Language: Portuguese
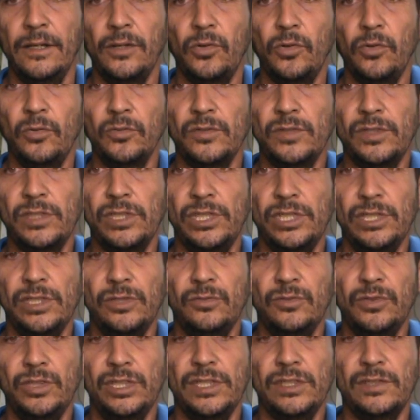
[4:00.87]
com os,
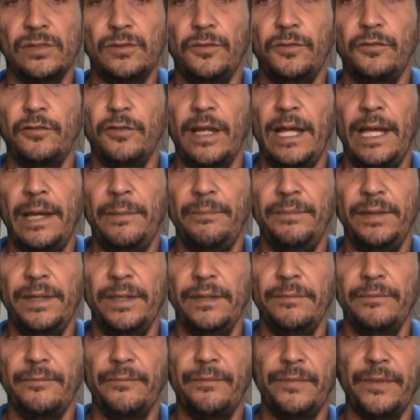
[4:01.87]
o disco flap
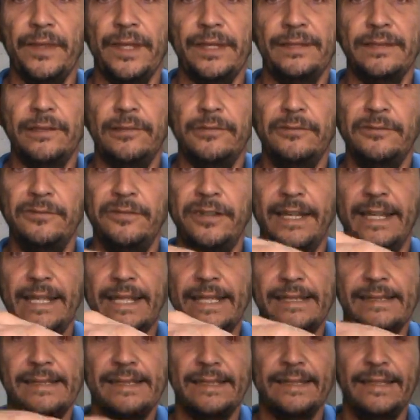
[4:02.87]
na
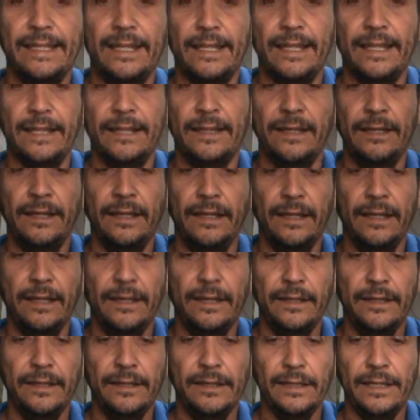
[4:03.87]
circunferência dela.
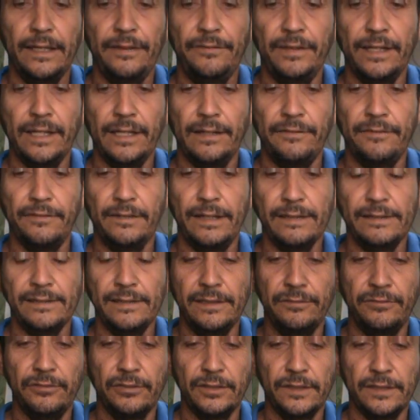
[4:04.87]
E aí fica fácil
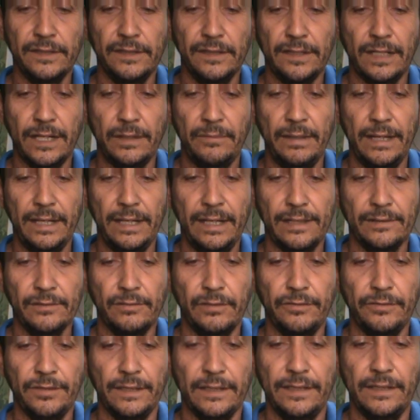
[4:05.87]
de você trabalhar a
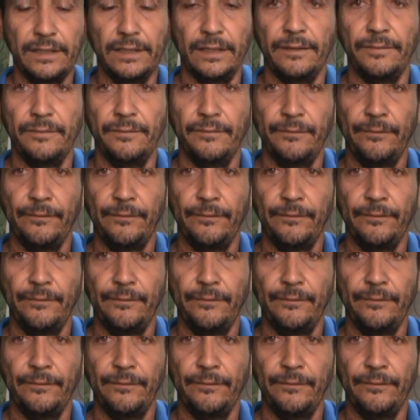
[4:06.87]
sua faquinha